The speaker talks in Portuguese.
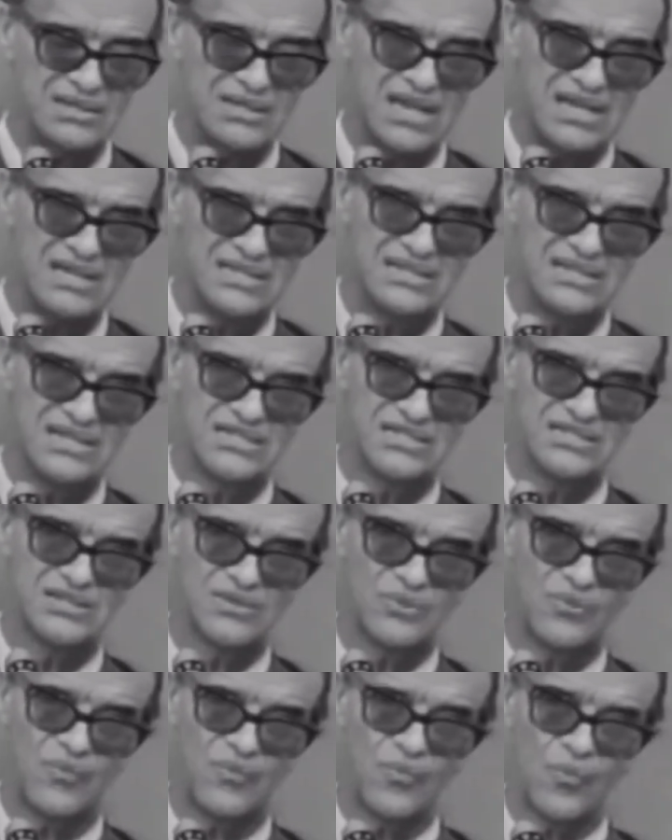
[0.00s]

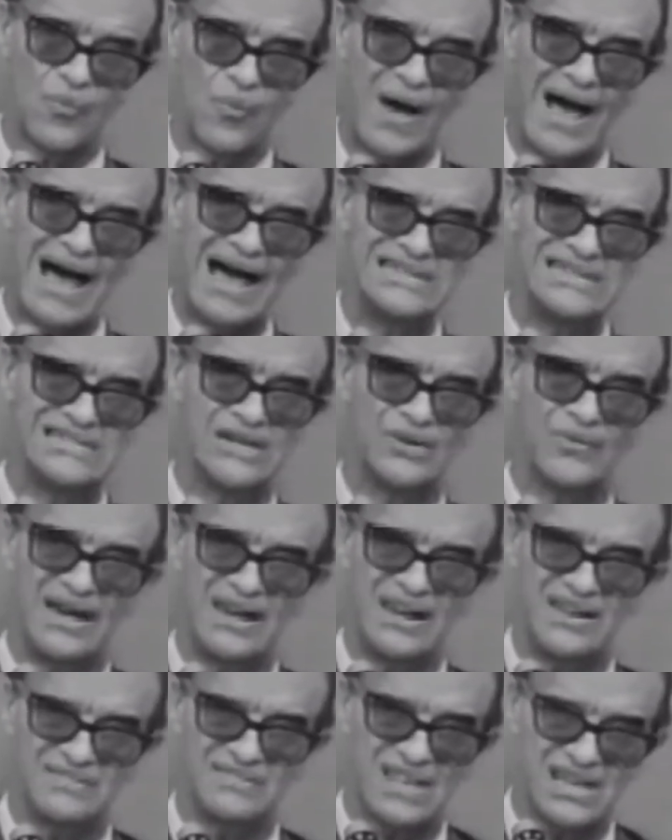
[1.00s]
nestes quase
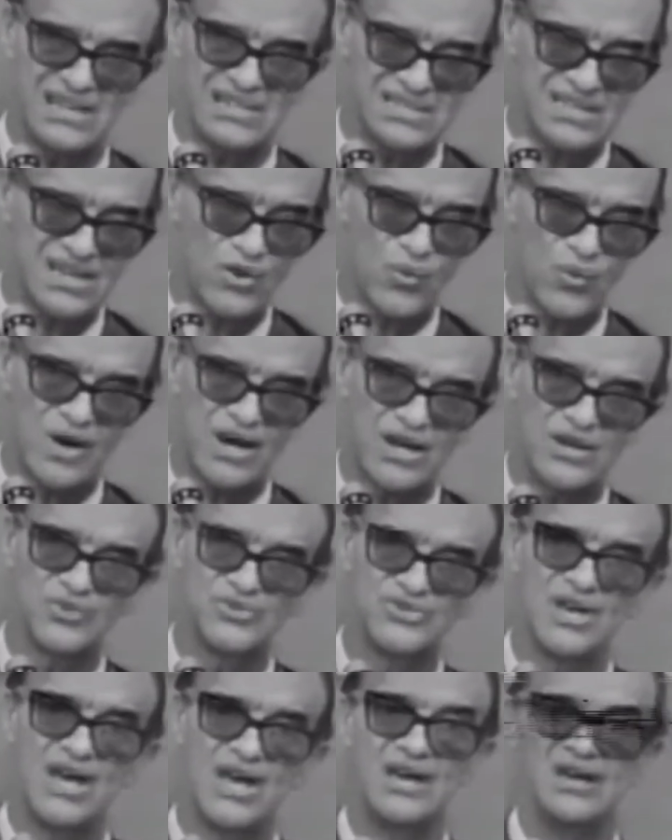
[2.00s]
45
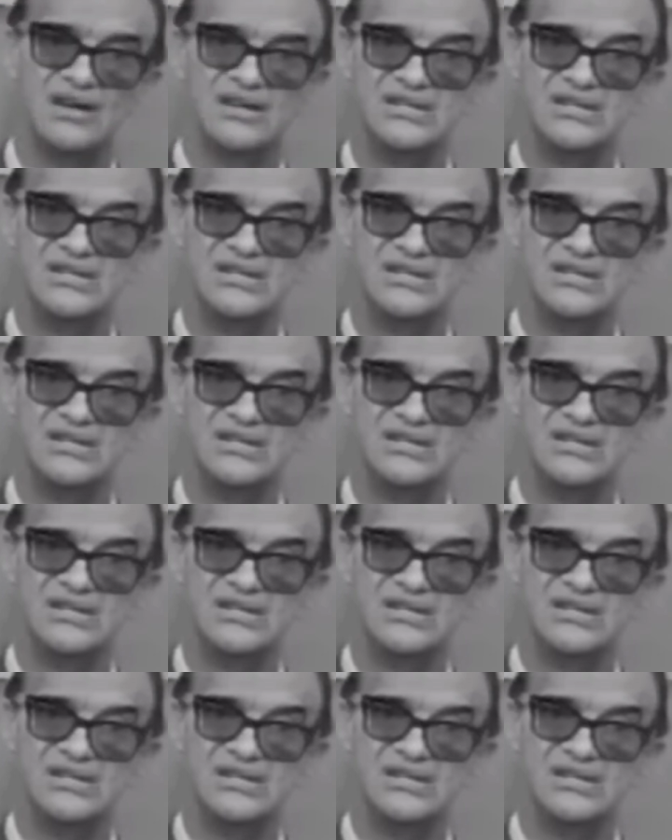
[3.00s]
anos